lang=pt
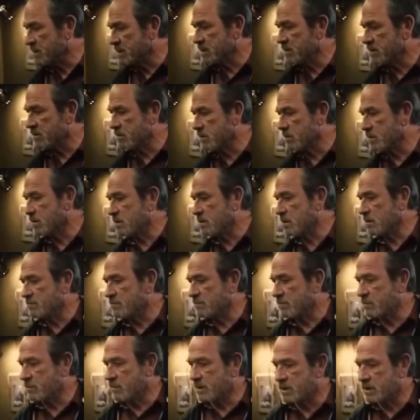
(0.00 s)
Se as
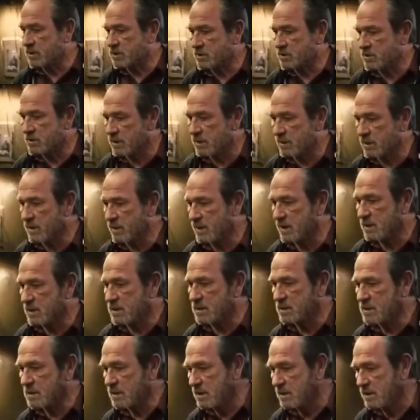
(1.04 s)
pessoas pudessem ver o mundo
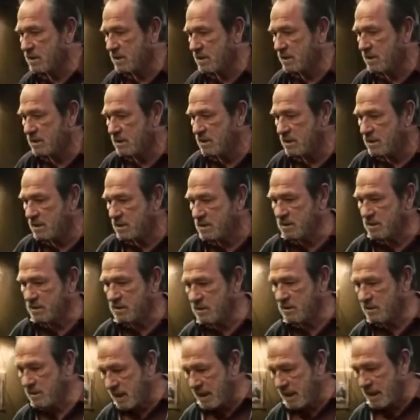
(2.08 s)
como ele é,
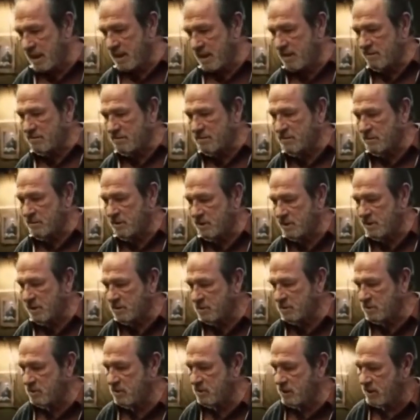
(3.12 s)
ver suas
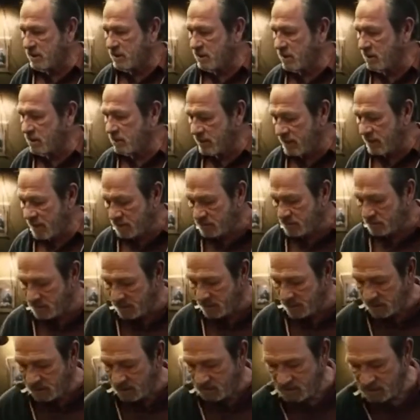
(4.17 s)
vidas como elas
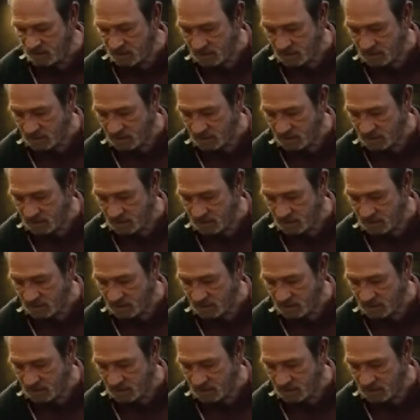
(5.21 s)
são,